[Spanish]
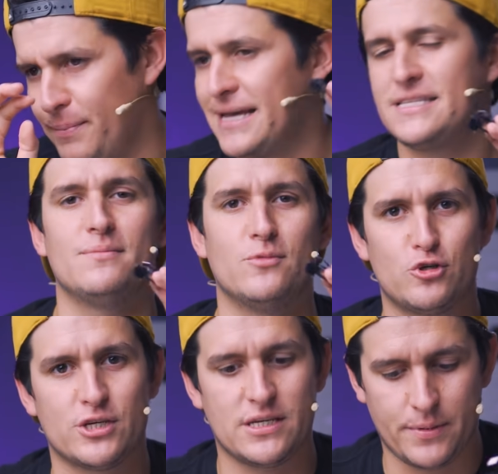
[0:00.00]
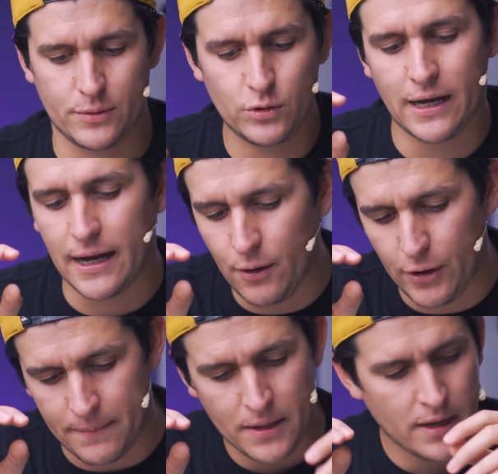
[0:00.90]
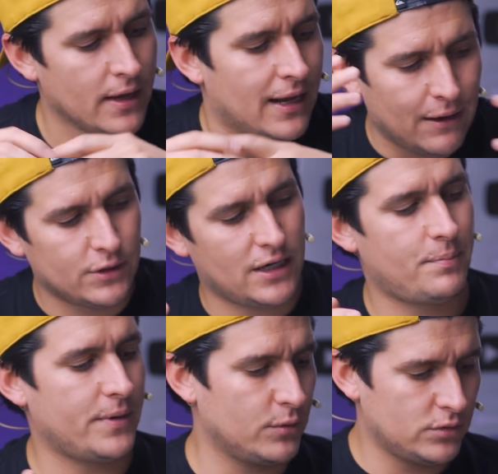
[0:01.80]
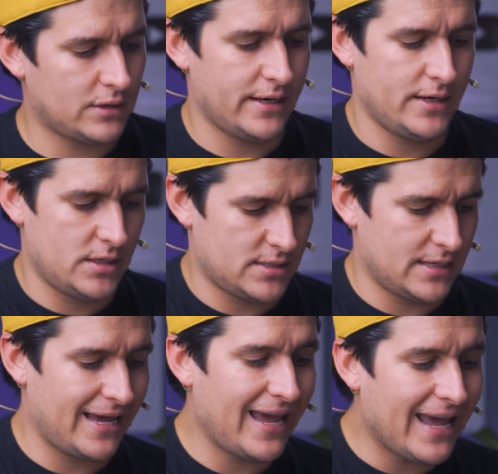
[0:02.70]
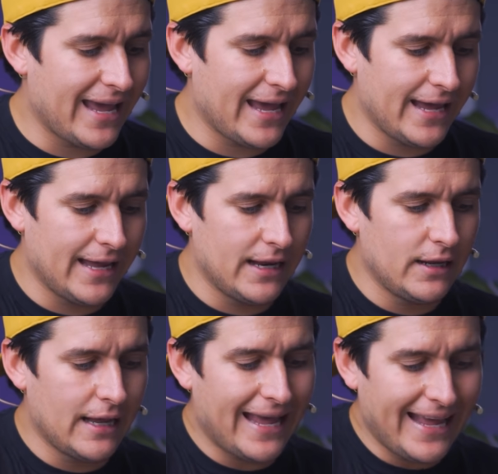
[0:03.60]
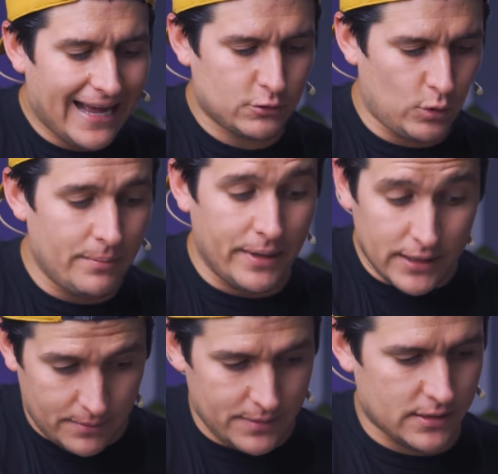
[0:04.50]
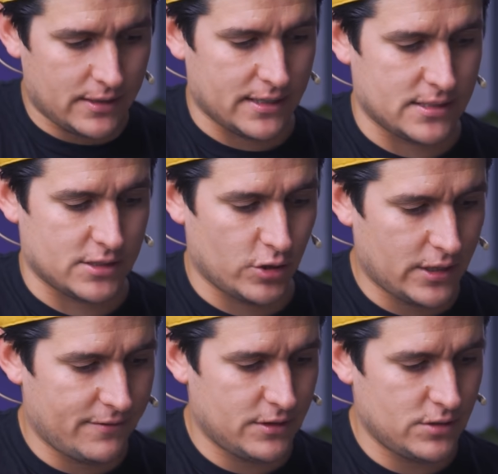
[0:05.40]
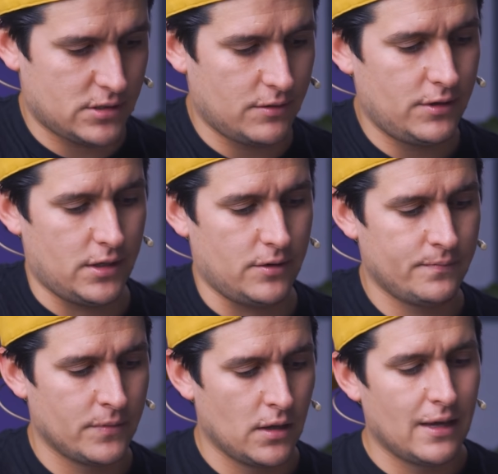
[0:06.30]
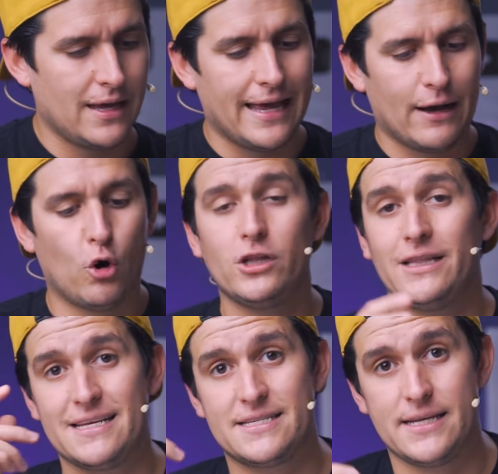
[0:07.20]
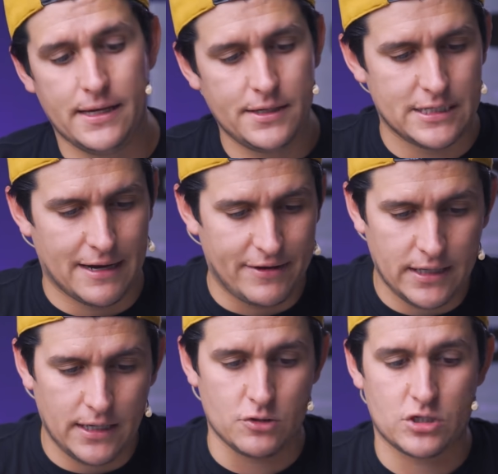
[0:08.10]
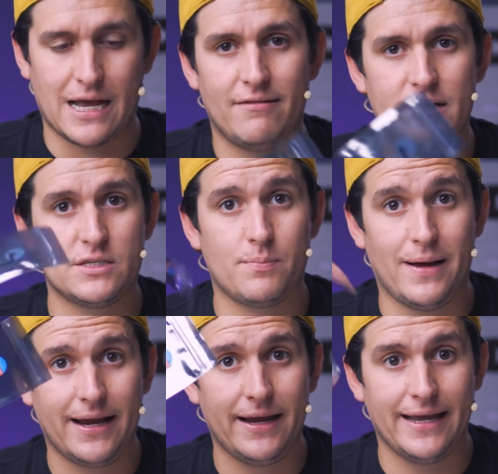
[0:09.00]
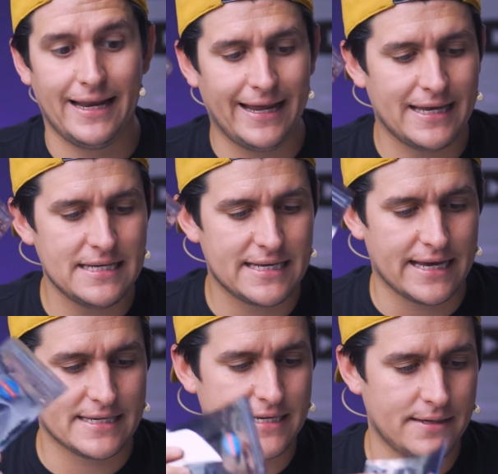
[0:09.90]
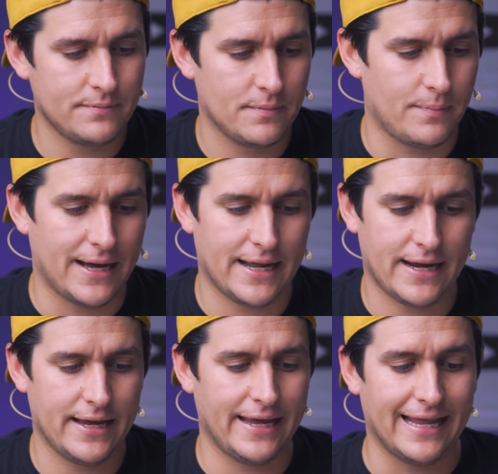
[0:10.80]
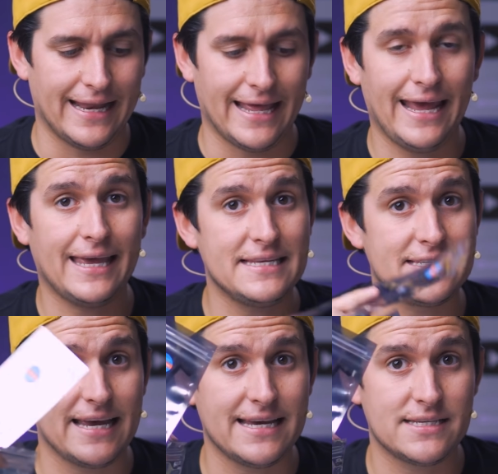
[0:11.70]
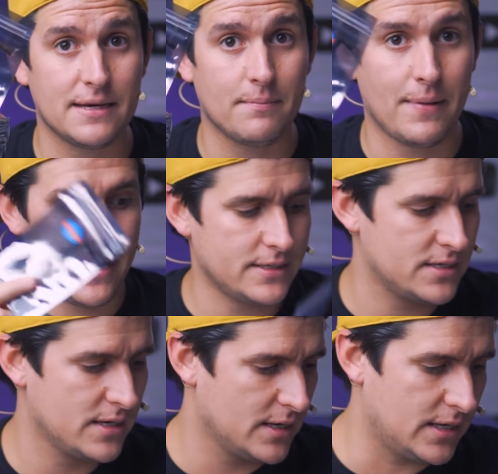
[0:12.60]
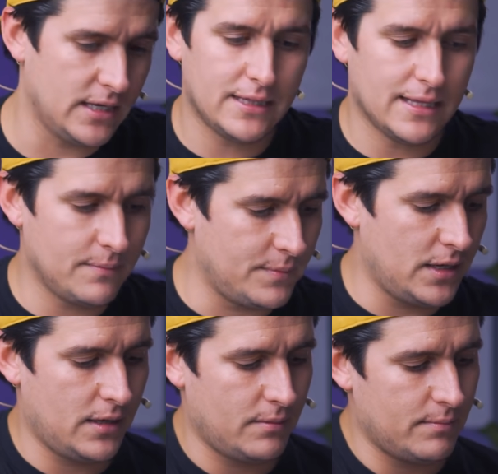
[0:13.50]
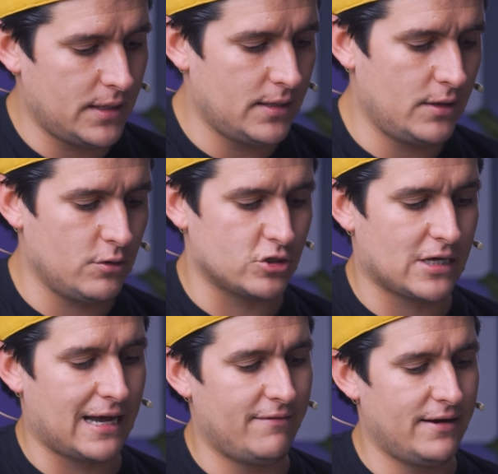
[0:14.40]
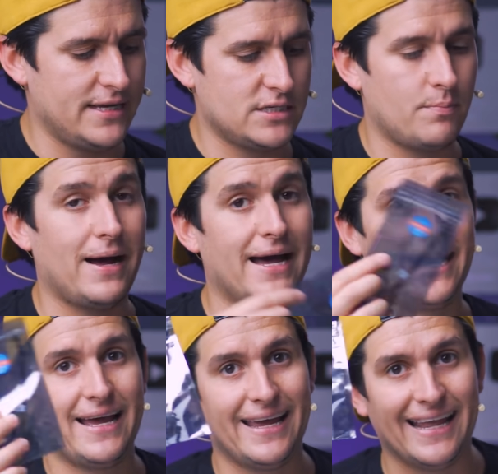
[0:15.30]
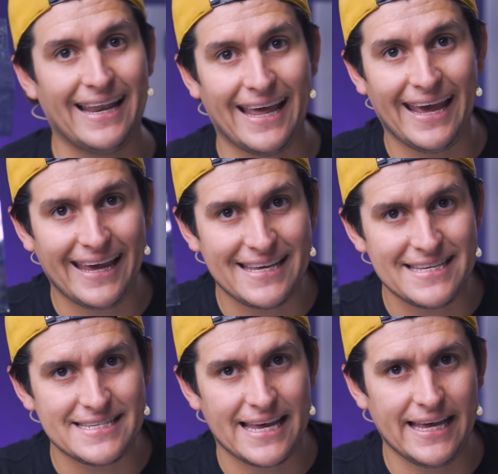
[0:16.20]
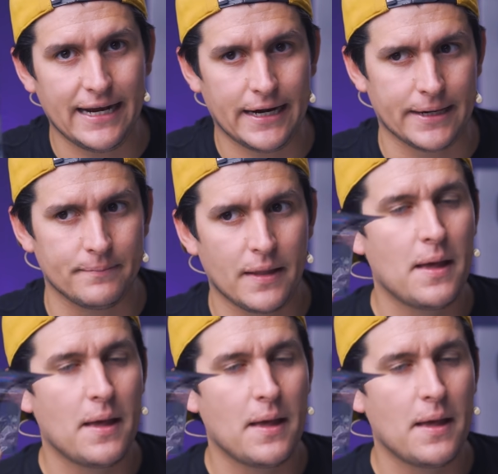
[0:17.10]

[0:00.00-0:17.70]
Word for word: me hace mucho esa pregunta. Ahora, la otra pregunta es, eh, eh, actualmente mientras estoy grabando este video, JC ya vende los cables para el XS, para el XS Max y también vende los cables para el XR.